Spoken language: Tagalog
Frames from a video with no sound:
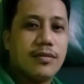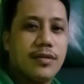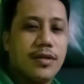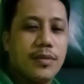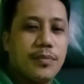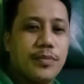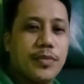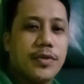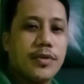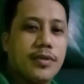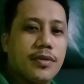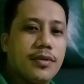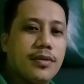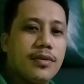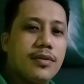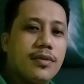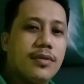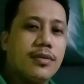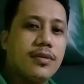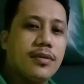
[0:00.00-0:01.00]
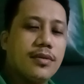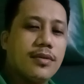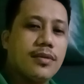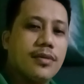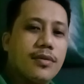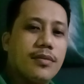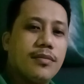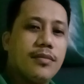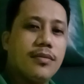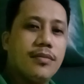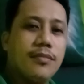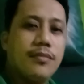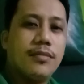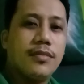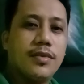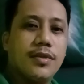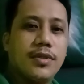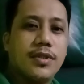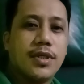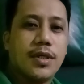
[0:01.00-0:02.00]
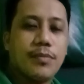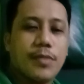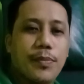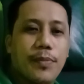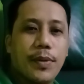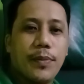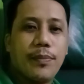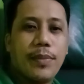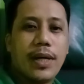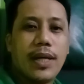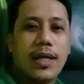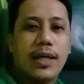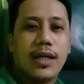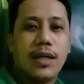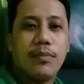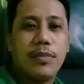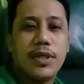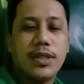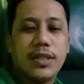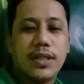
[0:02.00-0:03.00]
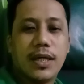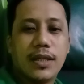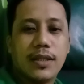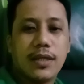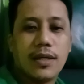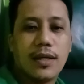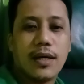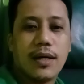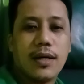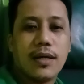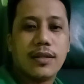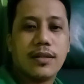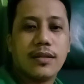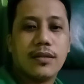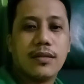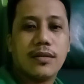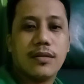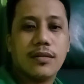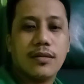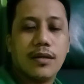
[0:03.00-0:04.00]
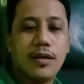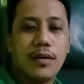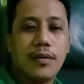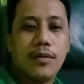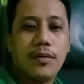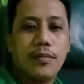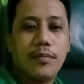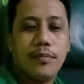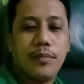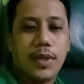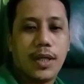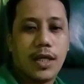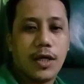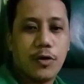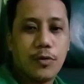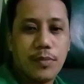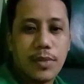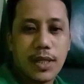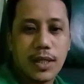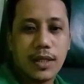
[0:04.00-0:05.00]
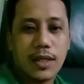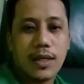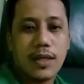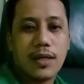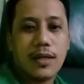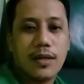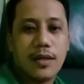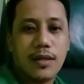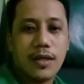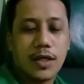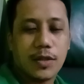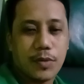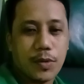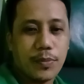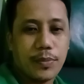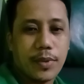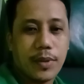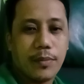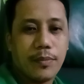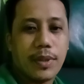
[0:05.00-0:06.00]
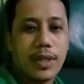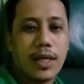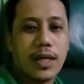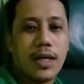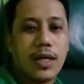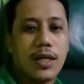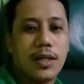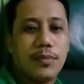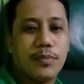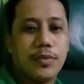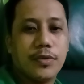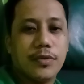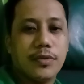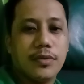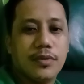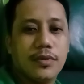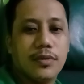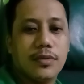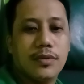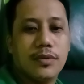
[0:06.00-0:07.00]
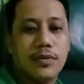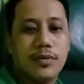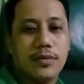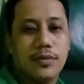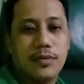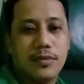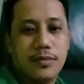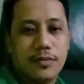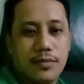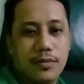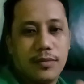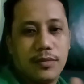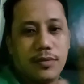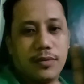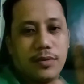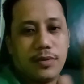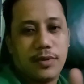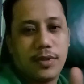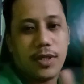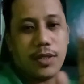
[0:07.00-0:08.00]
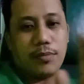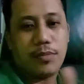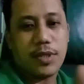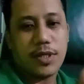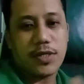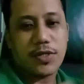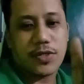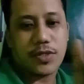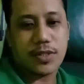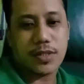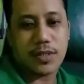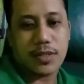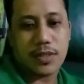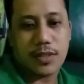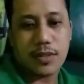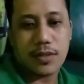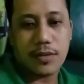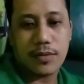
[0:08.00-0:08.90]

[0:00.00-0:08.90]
Yan po. Isang mapagpalang gabi sa ating lahat. Palang umaga at mapagpalang hapon. God bless.